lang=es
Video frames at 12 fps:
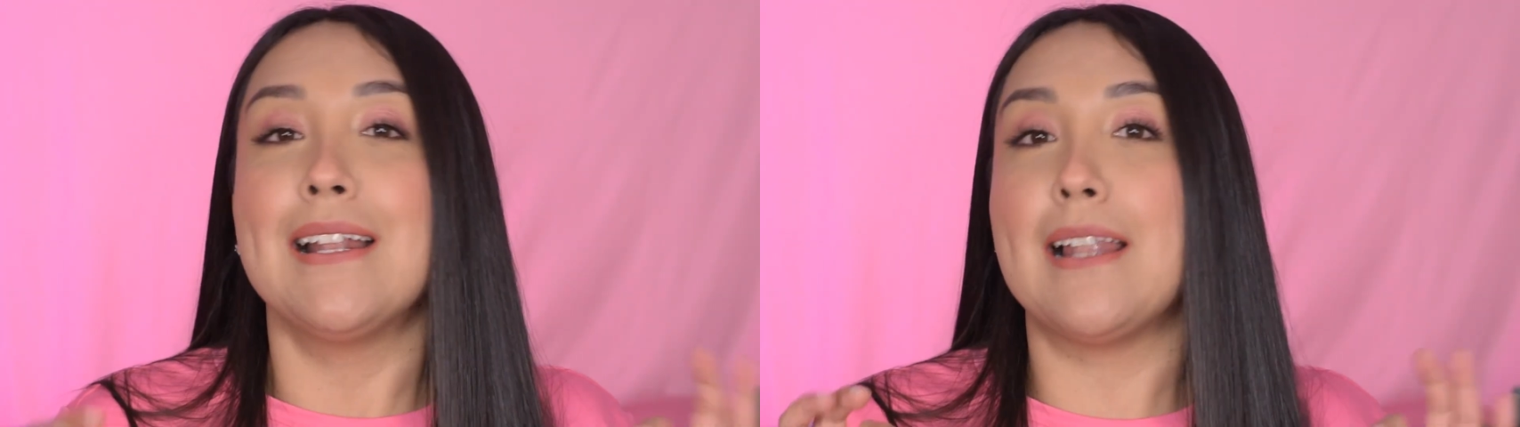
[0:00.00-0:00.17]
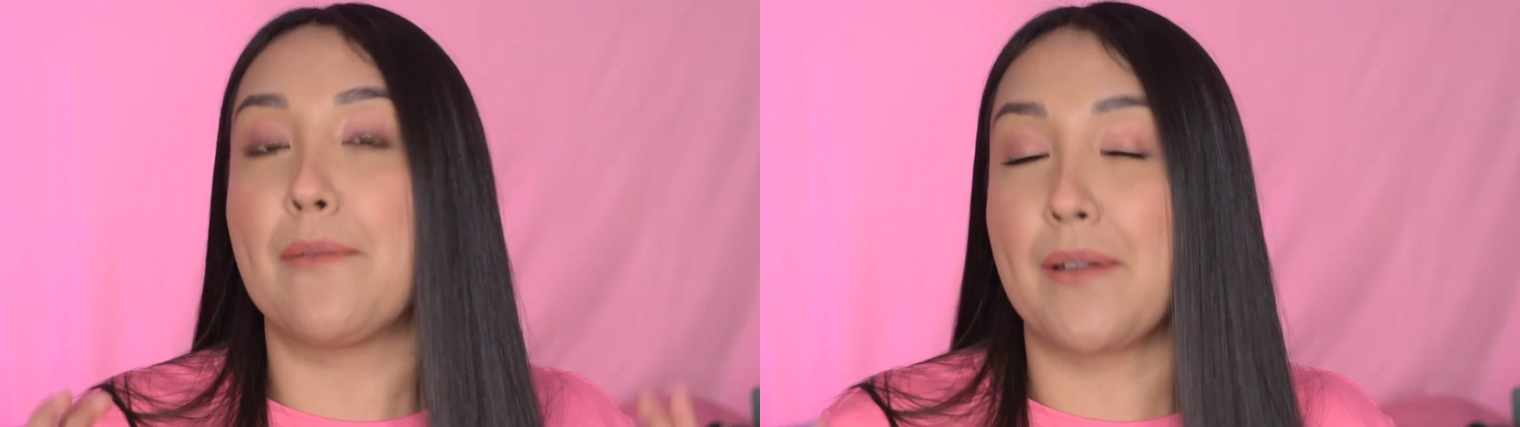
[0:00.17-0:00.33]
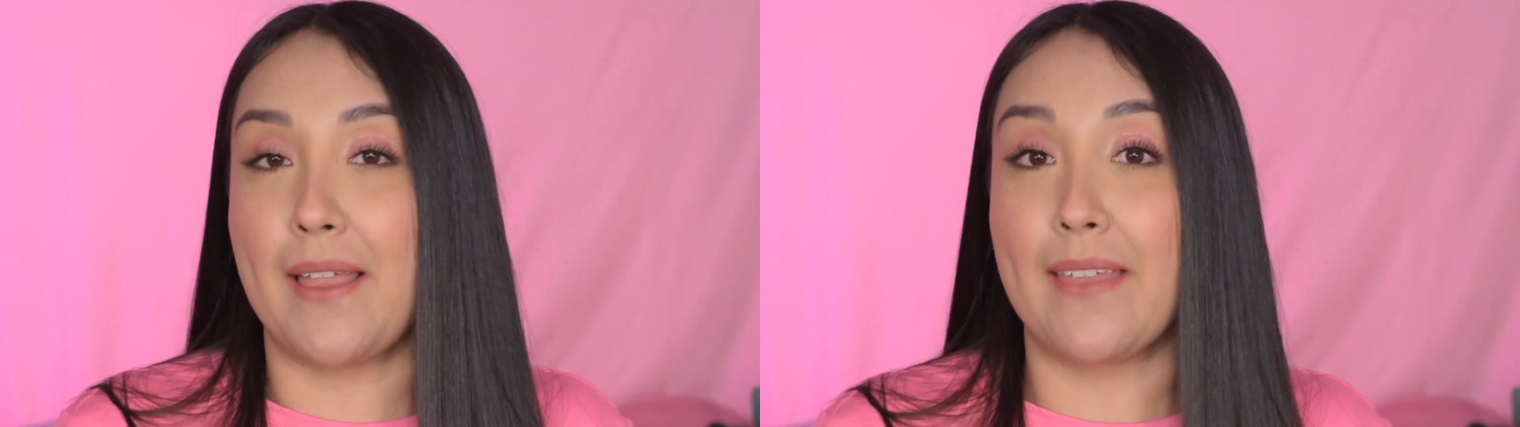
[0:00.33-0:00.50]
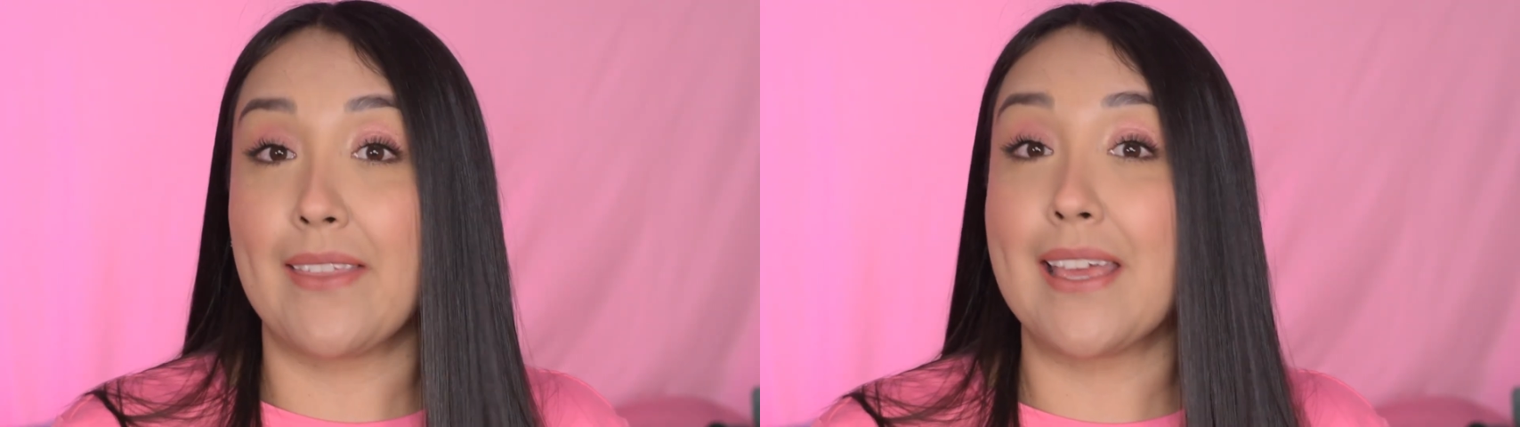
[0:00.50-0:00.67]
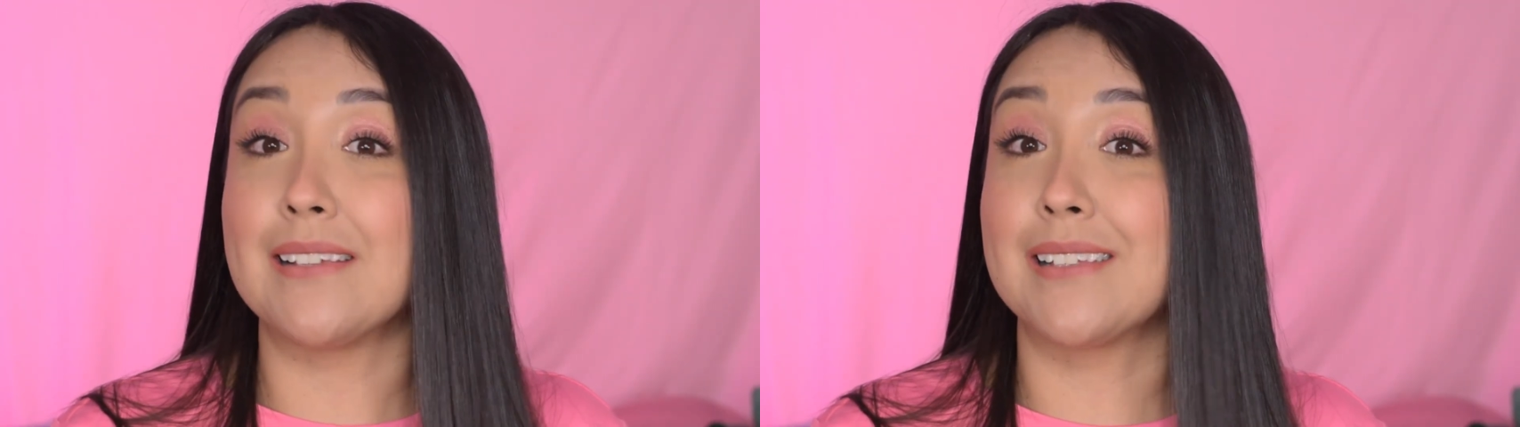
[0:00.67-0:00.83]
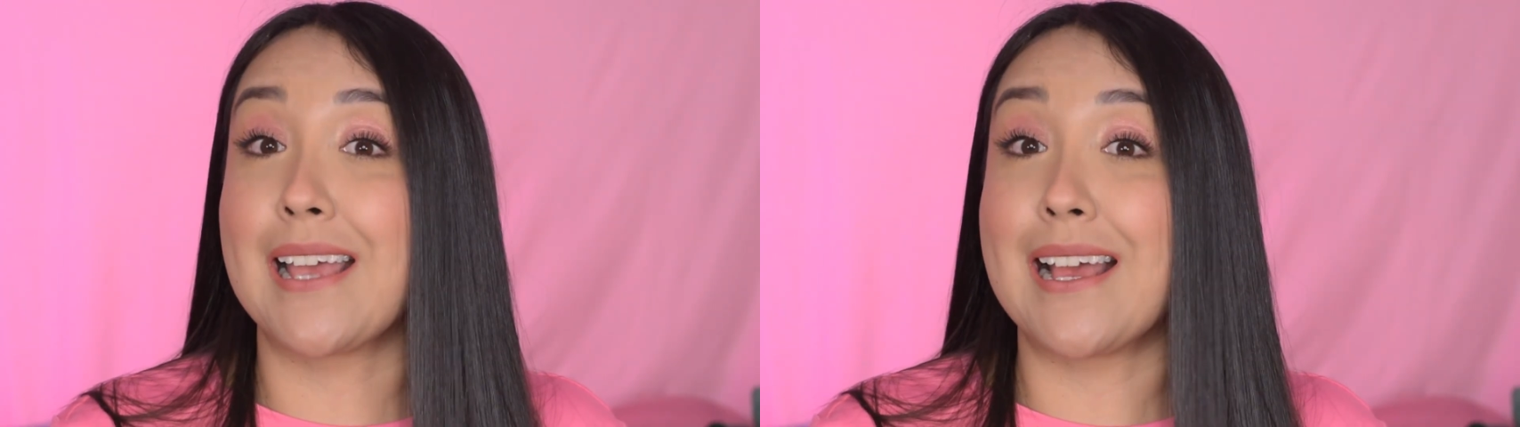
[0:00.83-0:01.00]
La verdad
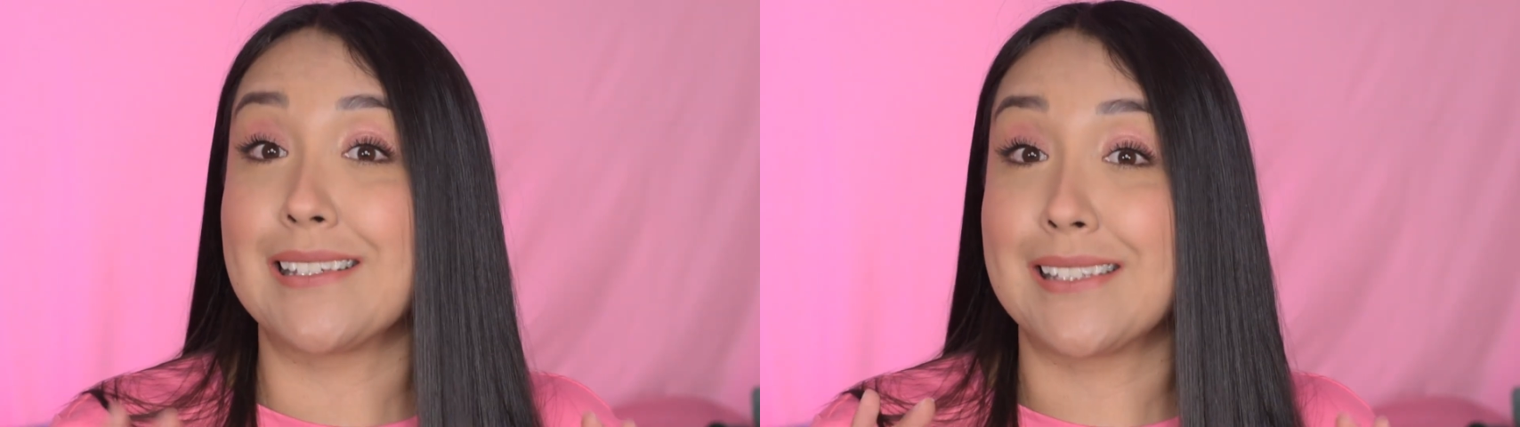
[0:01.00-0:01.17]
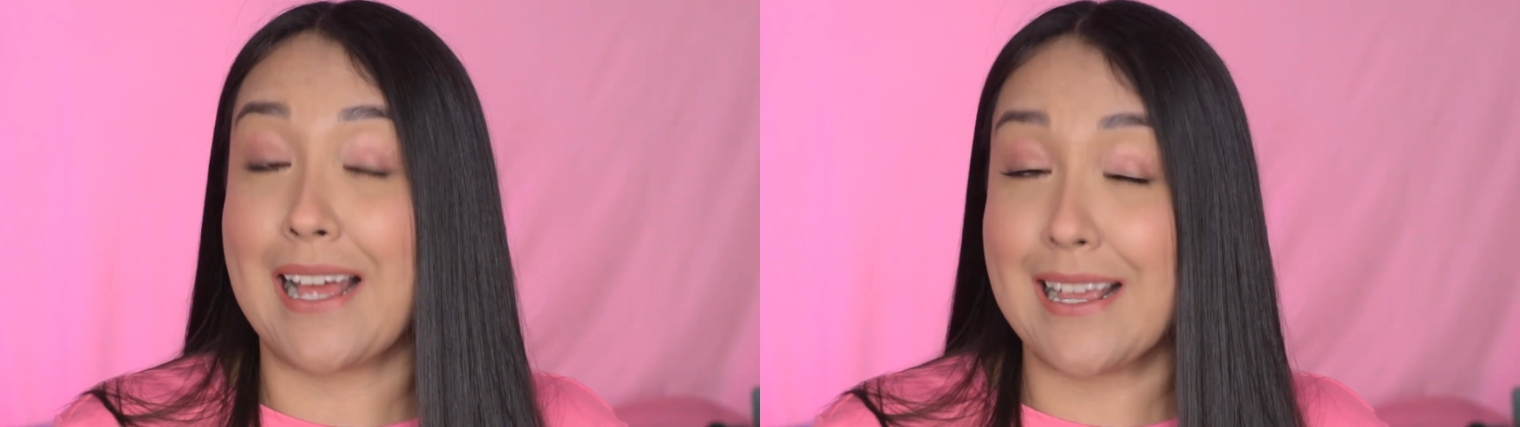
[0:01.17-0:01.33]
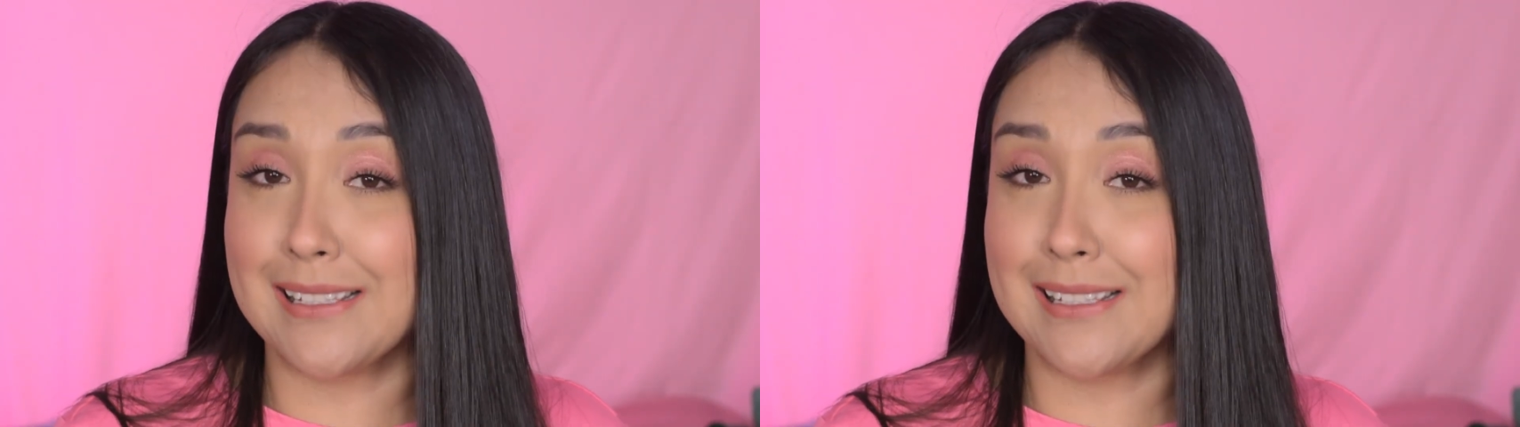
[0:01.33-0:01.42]
es que hasta